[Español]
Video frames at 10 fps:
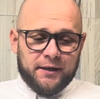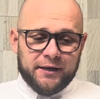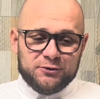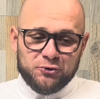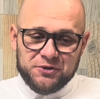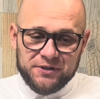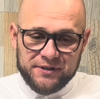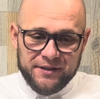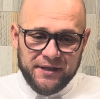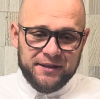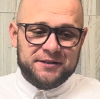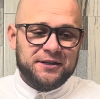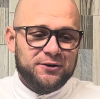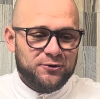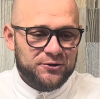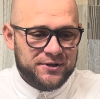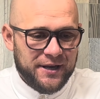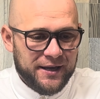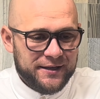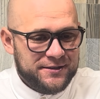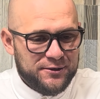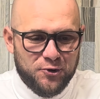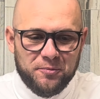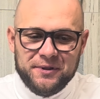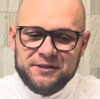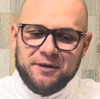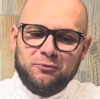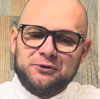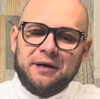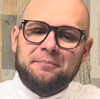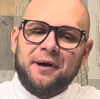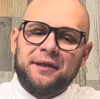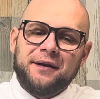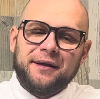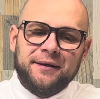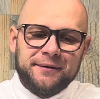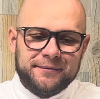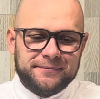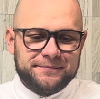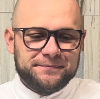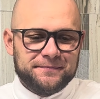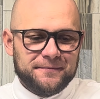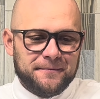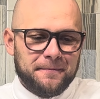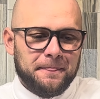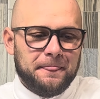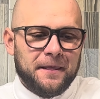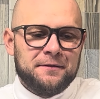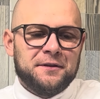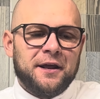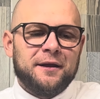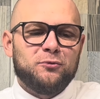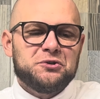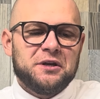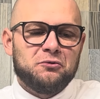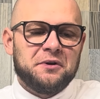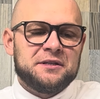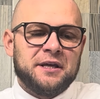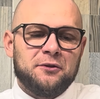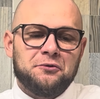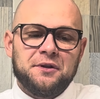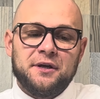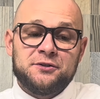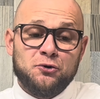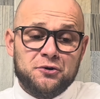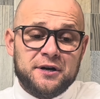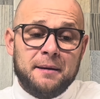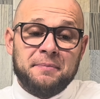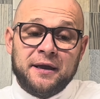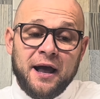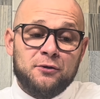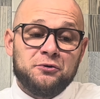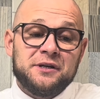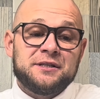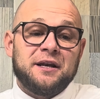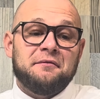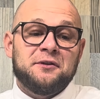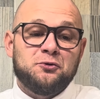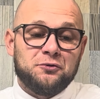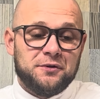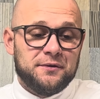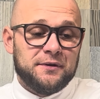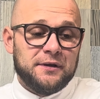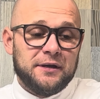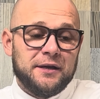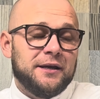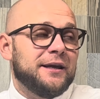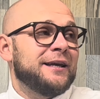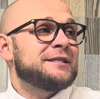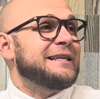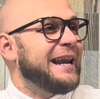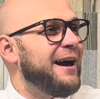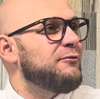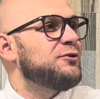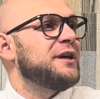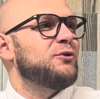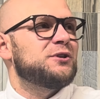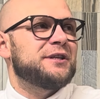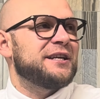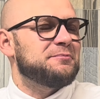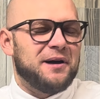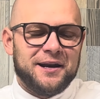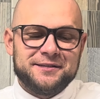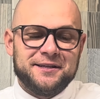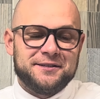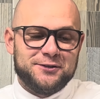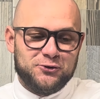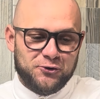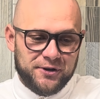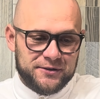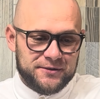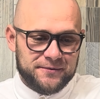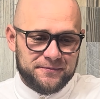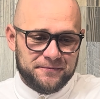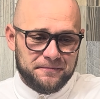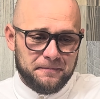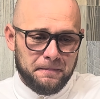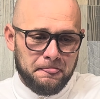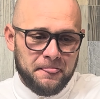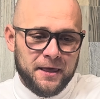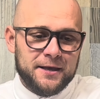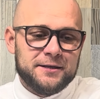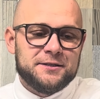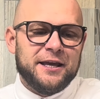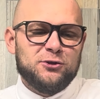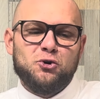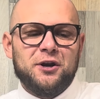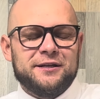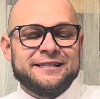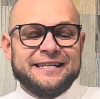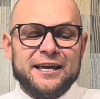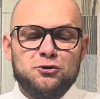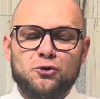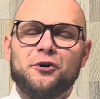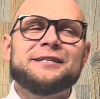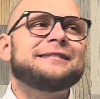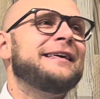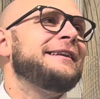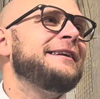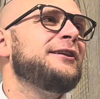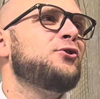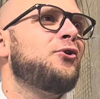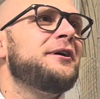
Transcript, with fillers: Jesús intenta decirnos que si no obedecemos al Padre, entraremos en un estado de deshonra, pecado y esclavitud, esclavo de nuestras malas decisiones. Siendo, siendo este niño,